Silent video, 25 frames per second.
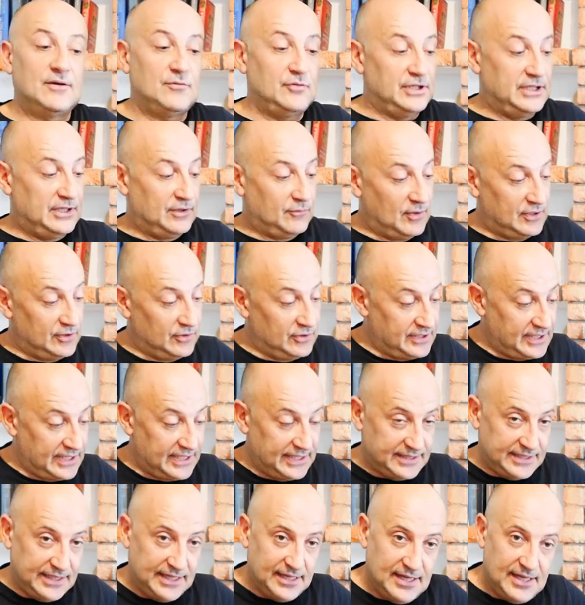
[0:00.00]
quindi quando
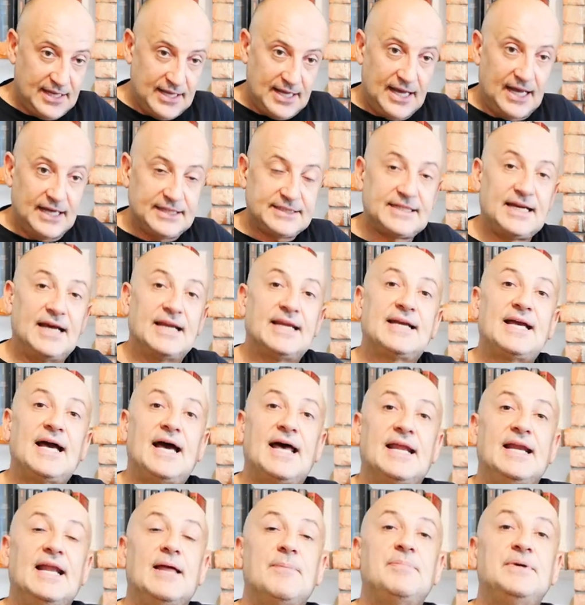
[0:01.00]
andrete a
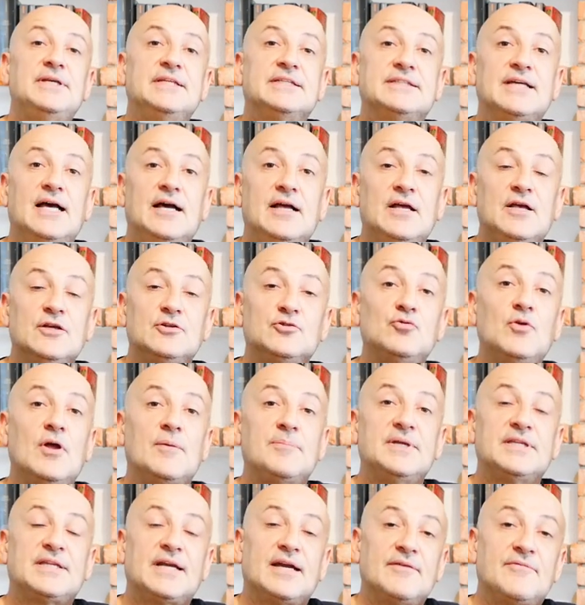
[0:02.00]
scaricare la pizza sulla
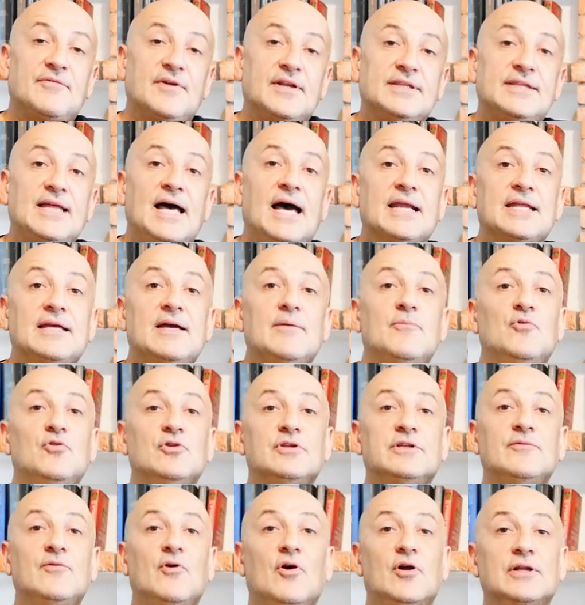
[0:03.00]
pietra defrattaria
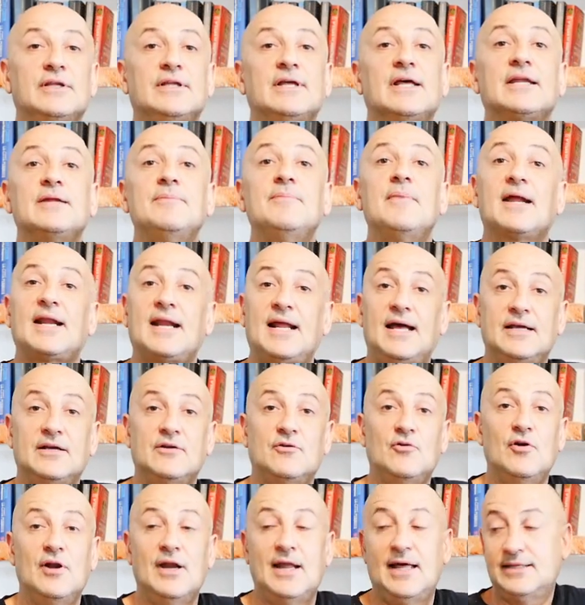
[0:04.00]
molte volte rimarrà
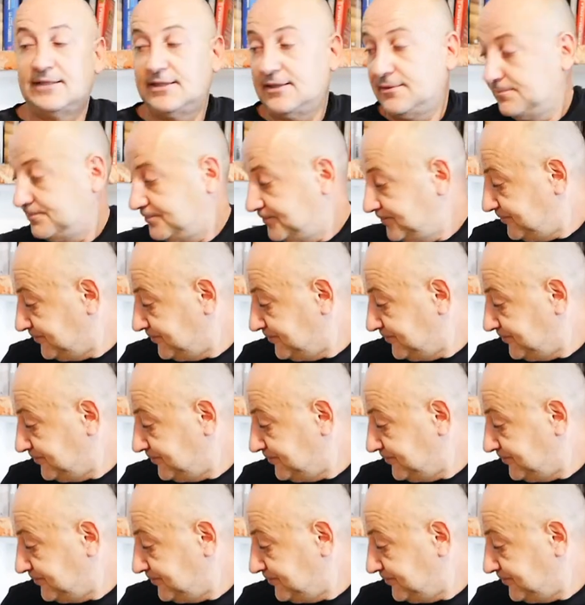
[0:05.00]
incollata.